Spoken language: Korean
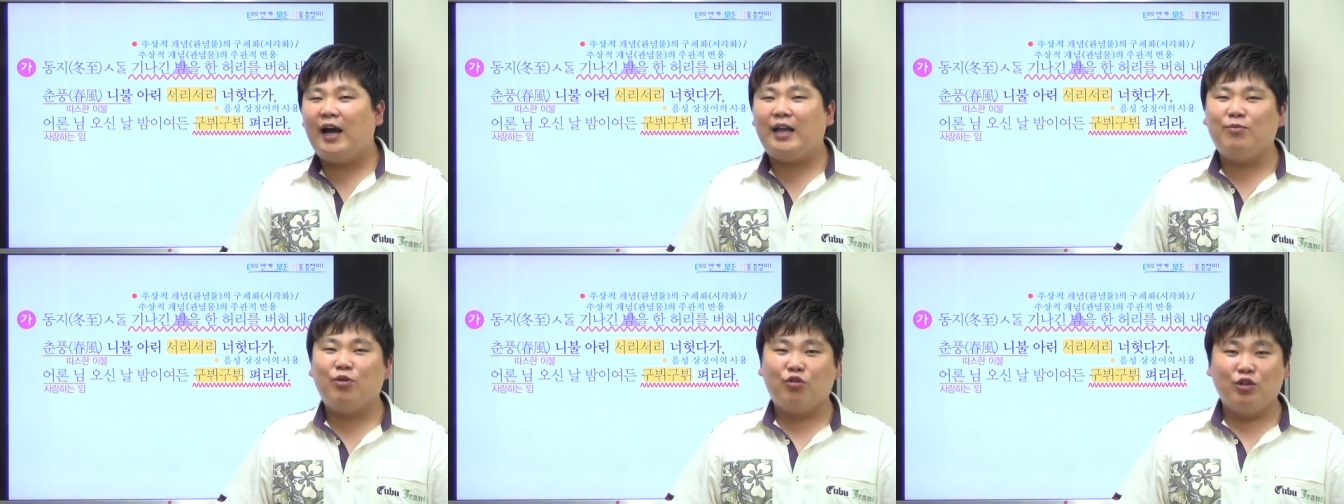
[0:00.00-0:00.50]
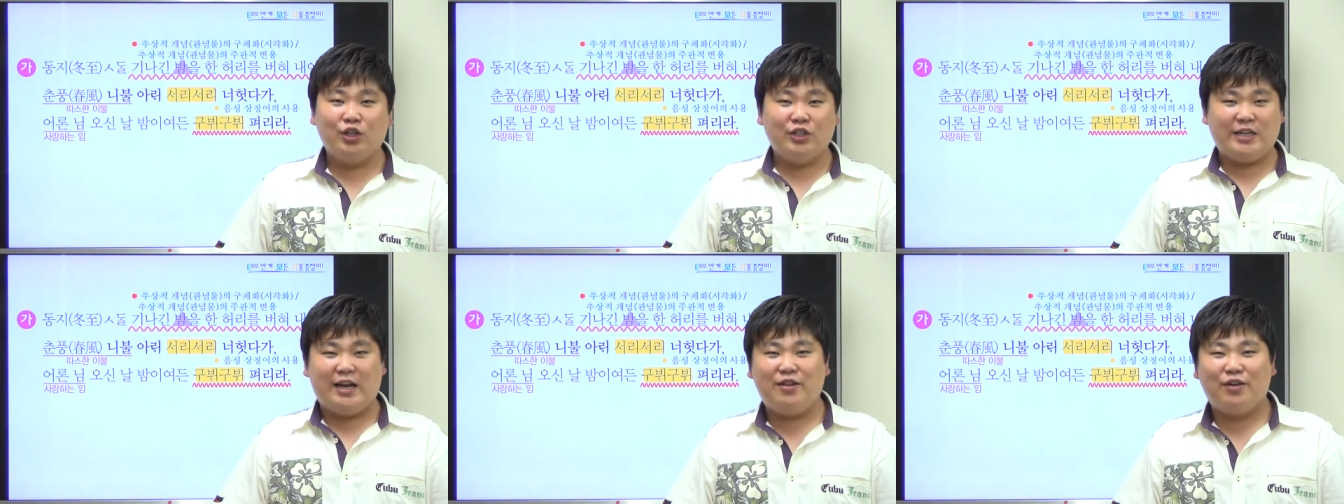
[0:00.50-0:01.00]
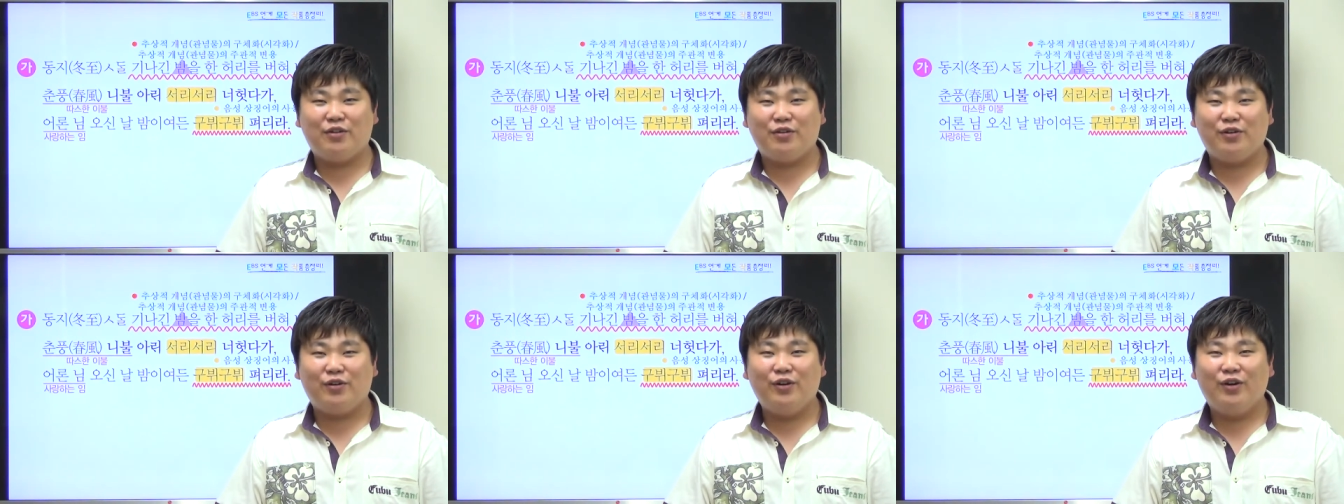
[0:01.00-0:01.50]
아니면 굉장히
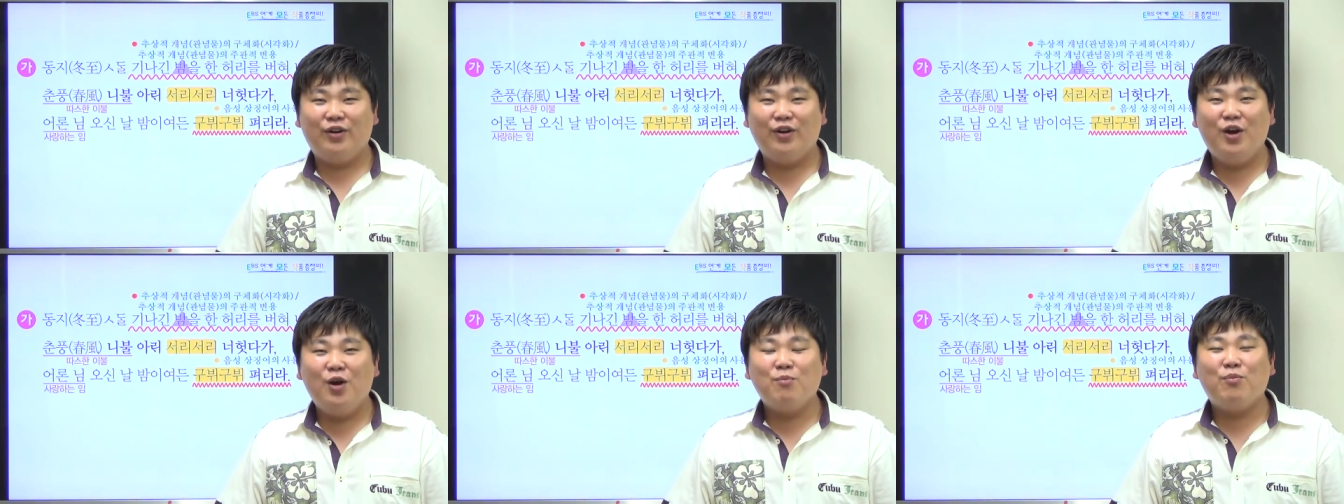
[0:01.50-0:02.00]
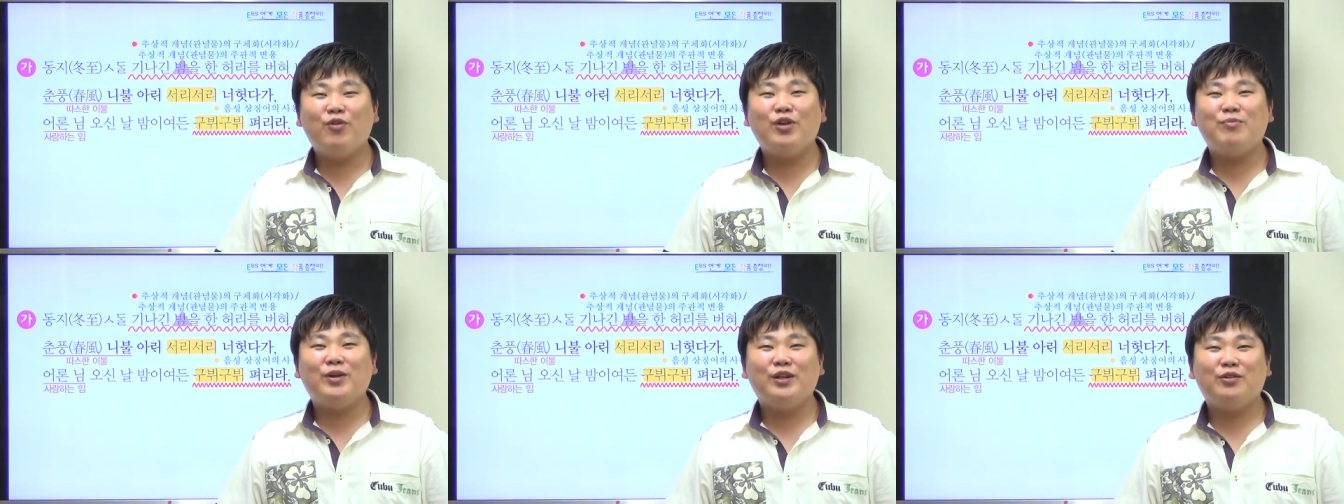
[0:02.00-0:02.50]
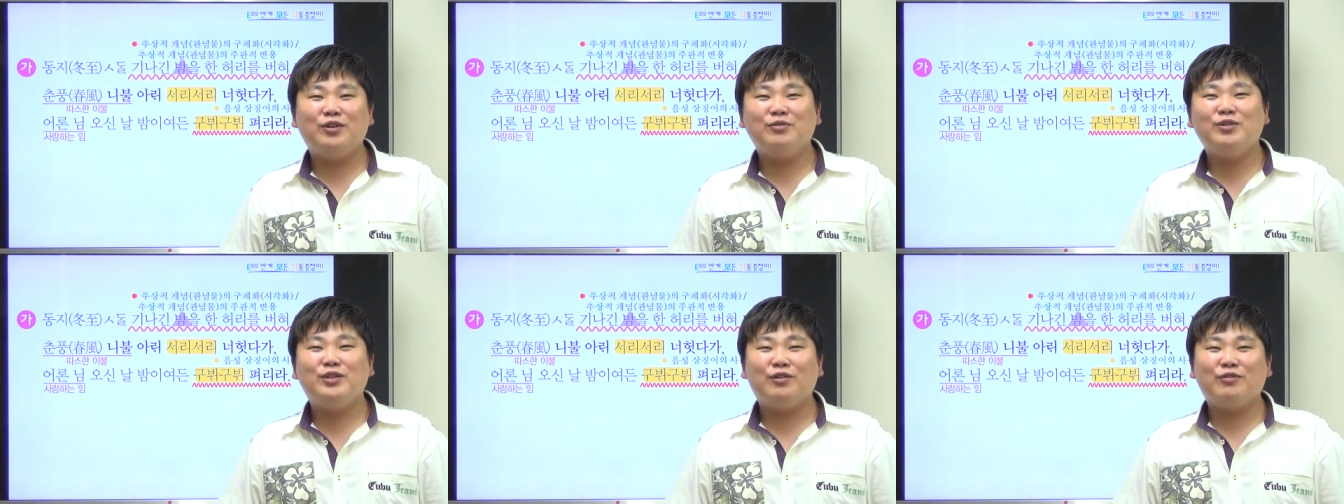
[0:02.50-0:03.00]
잘생겼어요 보기만 해도
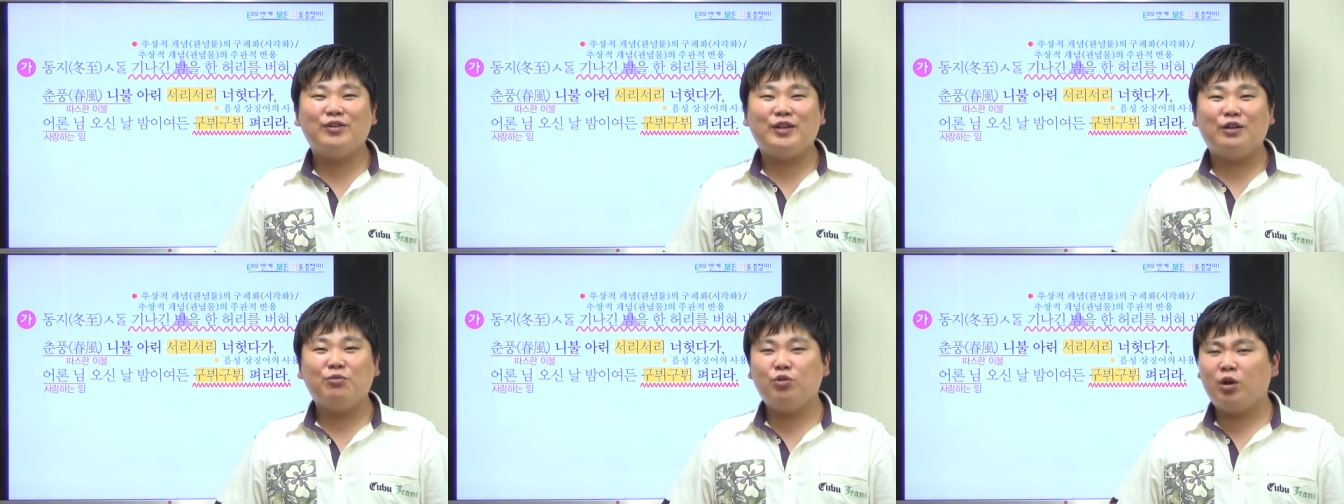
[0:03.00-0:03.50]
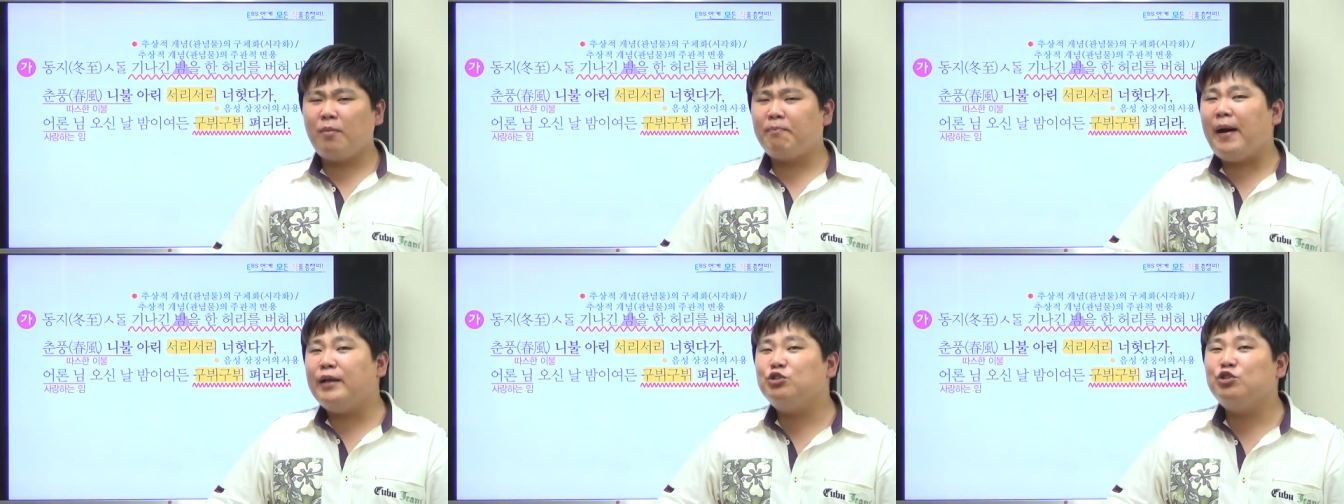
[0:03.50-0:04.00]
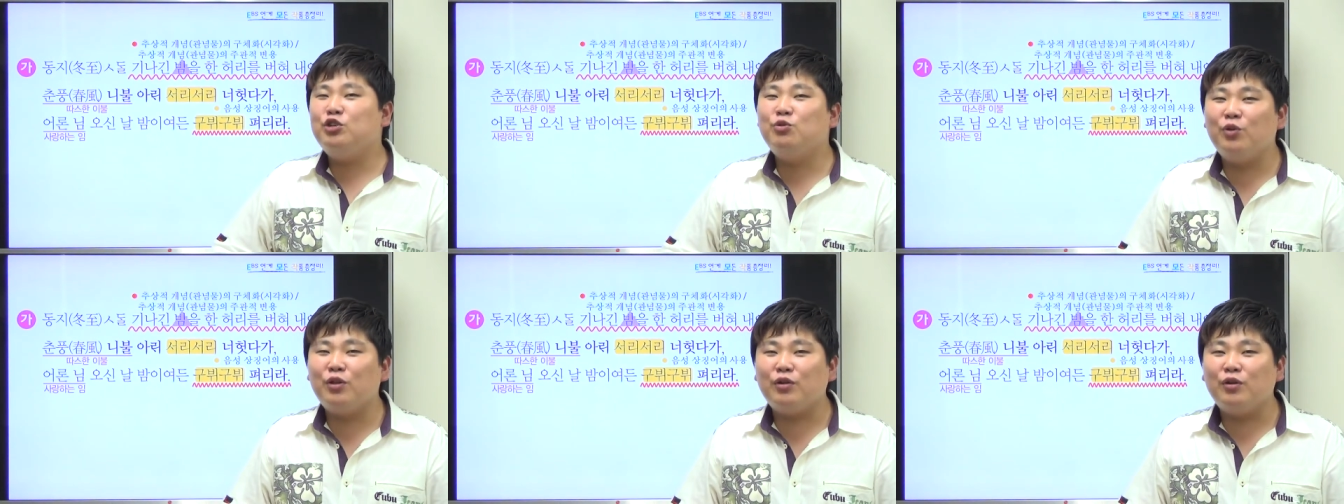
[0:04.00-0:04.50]
흐뭇하고 나도 모르게
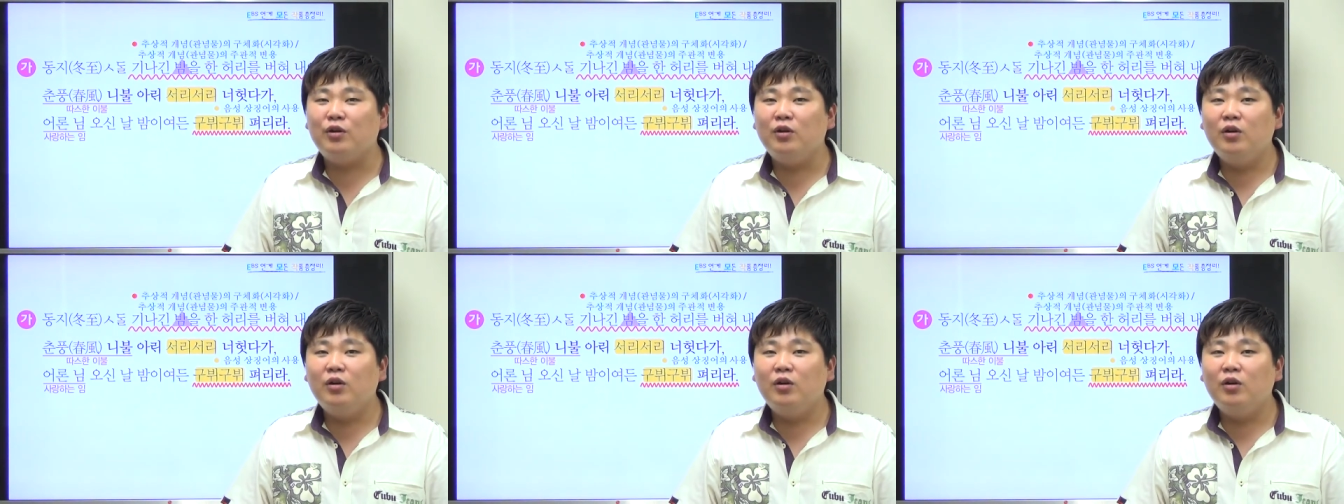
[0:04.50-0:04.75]
빠져들고 있어요.